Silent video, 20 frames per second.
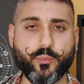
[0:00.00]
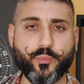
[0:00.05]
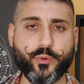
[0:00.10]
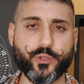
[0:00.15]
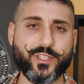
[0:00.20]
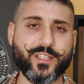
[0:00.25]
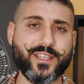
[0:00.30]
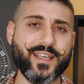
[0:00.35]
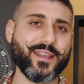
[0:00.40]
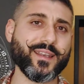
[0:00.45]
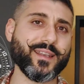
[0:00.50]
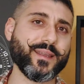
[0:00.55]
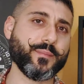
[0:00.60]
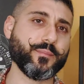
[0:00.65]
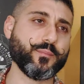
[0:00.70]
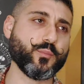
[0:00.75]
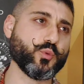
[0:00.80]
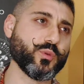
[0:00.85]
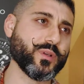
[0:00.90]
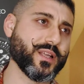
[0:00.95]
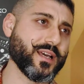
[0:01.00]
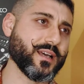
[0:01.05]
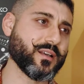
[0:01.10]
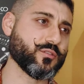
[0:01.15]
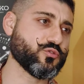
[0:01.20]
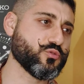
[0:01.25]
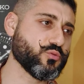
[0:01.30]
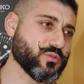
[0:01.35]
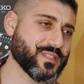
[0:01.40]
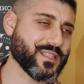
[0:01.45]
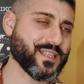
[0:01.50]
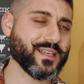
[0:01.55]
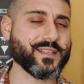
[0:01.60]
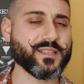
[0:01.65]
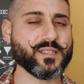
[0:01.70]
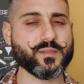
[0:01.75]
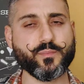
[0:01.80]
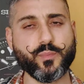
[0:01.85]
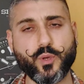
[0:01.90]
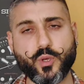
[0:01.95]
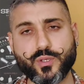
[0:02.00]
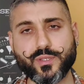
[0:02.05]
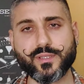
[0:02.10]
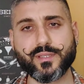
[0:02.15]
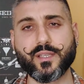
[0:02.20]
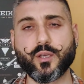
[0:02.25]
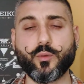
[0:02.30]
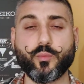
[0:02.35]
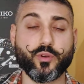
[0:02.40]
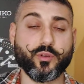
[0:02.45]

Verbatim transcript: un po' di dare una giusta risposta o